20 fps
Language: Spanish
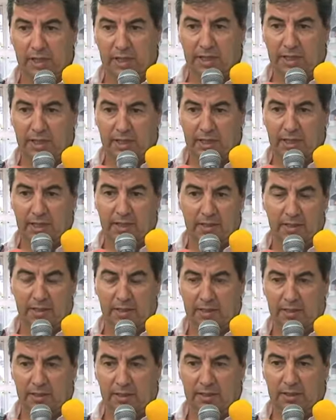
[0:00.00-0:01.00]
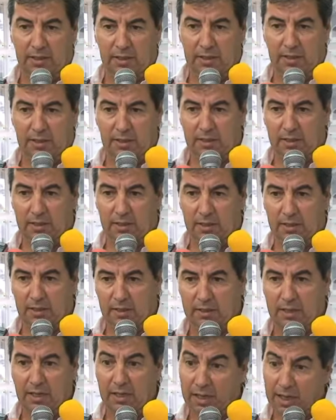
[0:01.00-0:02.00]
tranquilidad
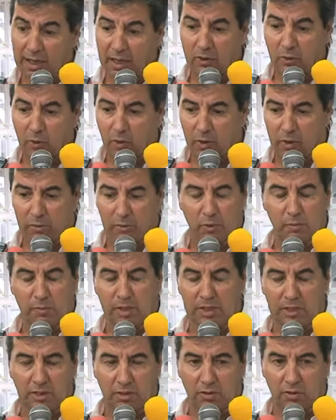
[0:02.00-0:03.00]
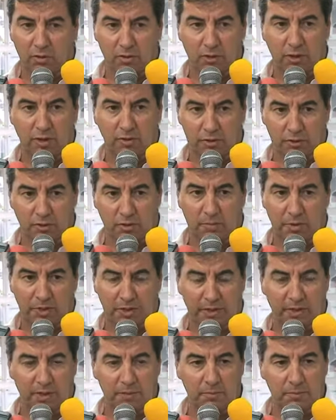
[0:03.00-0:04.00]
y, tener al jugador muy metido en lo que nosotros
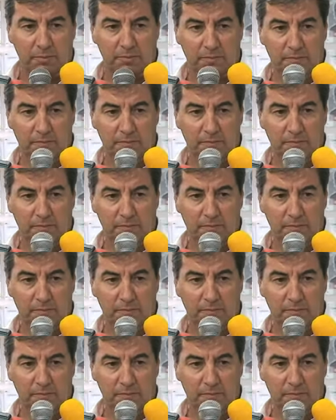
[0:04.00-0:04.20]
pretendemos.